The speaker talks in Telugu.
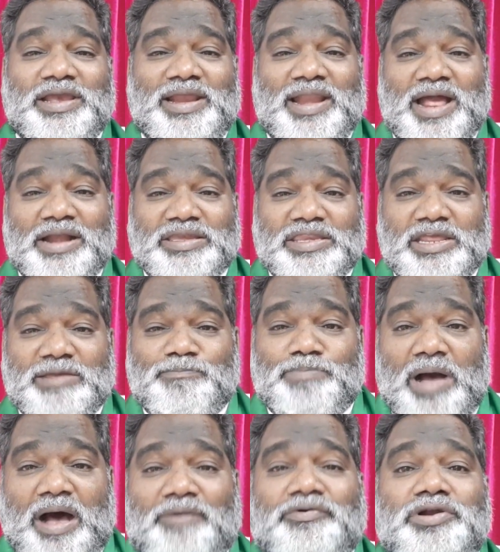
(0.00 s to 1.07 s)
ఇలాంటి
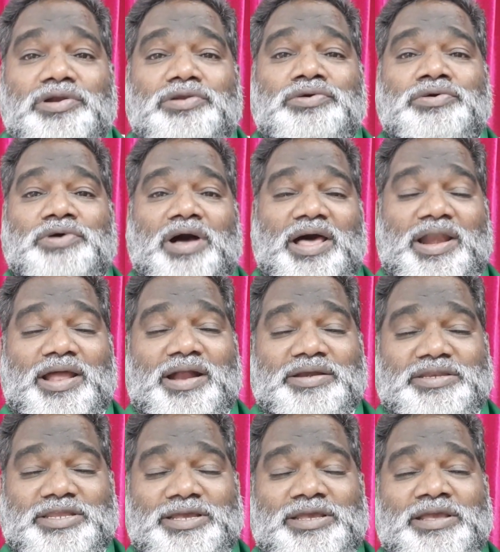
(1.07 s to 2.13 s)
భావనలు
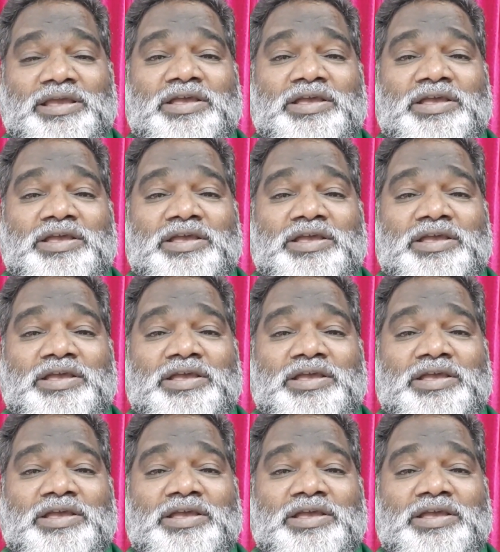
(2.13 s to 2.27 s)
అలాంటి